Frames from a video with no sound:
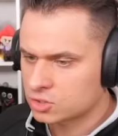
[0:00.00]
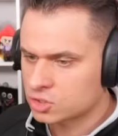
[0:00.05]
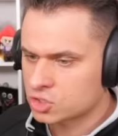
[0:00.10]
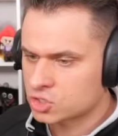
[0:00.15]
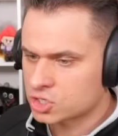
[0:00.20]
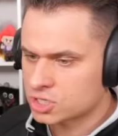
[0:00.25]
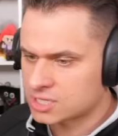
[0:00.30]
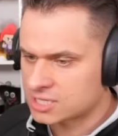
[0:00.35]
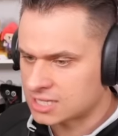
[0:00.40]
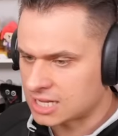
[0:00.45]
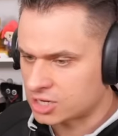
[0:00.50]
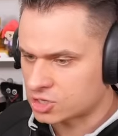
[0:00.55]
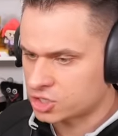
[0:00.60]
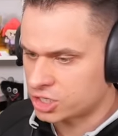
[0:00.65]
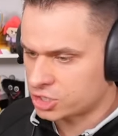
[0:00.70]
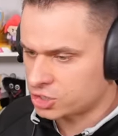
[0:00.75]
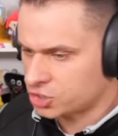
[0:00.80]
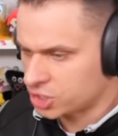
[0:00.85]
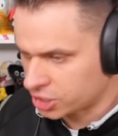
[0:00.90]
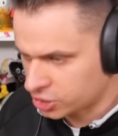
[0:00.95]

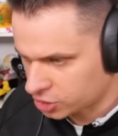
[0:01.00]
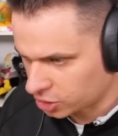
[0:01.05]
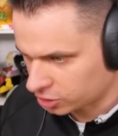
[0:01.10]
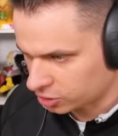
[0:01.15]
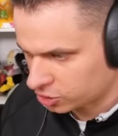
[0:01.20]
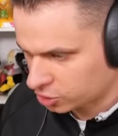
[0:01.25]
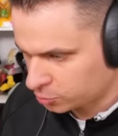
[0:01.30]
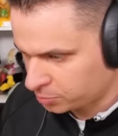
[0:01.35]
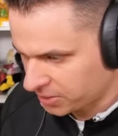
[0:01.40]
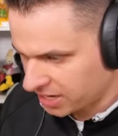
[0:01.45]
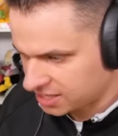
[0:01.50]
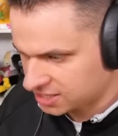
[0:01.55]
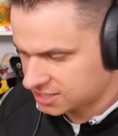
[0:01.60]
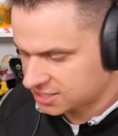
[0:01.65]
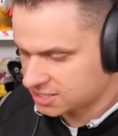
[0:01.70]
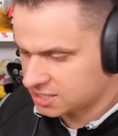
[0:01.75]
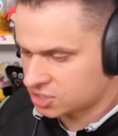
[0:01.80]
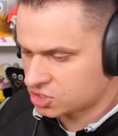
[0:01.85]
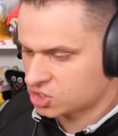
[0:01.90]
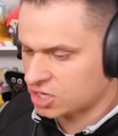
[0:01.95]
360, 5,
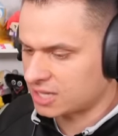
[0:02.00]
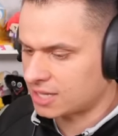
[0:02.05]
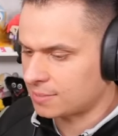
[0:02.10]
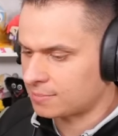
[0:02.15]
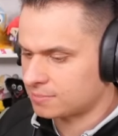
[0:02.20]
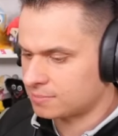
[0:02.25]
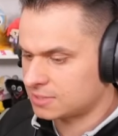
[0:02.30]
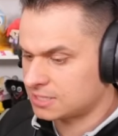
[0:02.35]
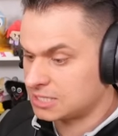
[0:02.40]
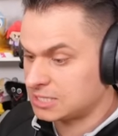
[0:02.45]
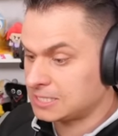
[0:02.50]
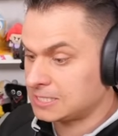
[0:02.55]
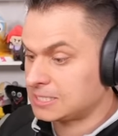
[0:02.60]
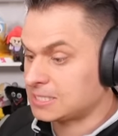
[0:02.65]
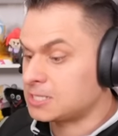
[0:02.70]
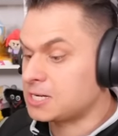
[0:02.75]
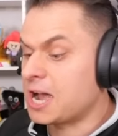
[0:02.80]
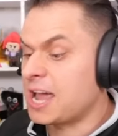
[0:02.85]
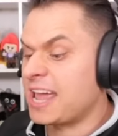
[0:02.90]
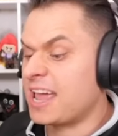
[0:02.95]
7,
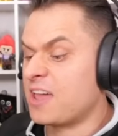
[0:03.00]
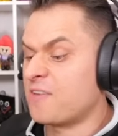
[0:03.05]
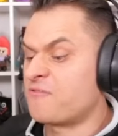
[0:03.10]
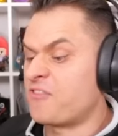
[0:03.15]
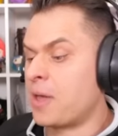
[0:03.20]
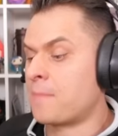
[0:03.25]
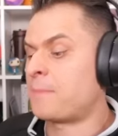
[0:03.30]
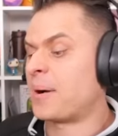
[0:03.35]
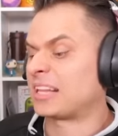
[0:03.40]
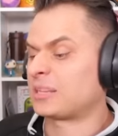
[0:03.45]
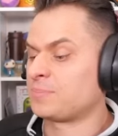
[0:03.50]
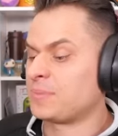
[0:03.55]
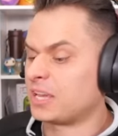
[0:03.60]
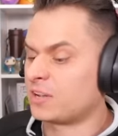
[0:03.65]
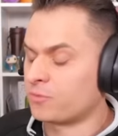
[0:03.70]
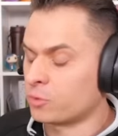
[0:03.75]
no i wypadł mi